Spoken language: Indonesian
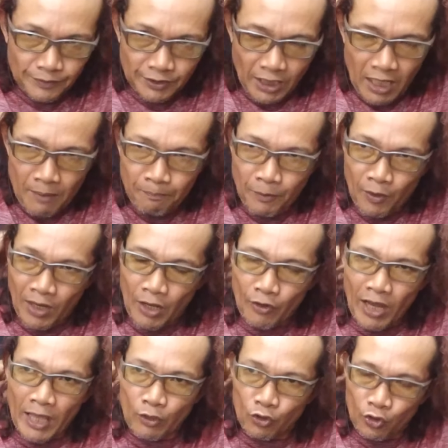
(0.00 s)
terlampau
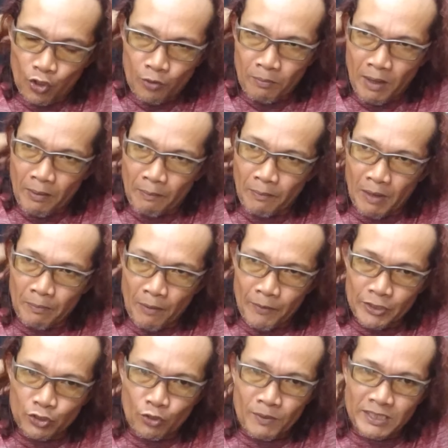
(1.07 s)
larut lo mama
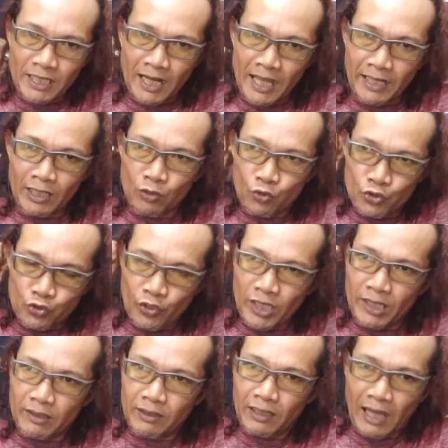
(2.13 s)
membaca masalah nang kusui
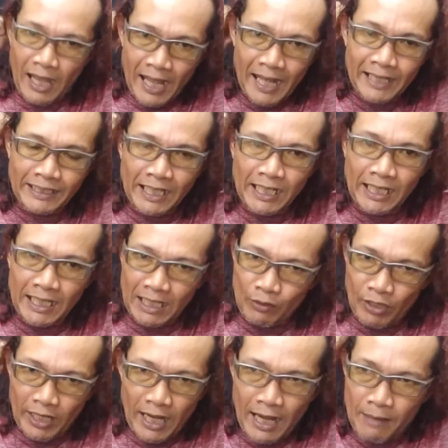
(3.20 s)
ah tadi li lo
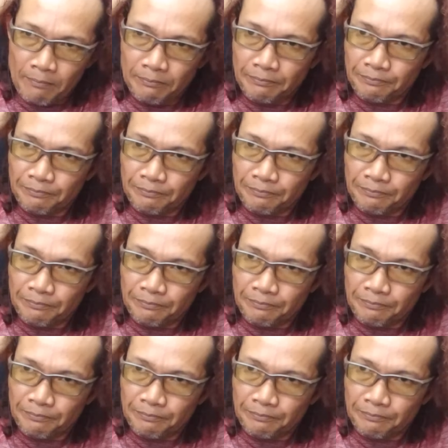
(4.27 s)
dalam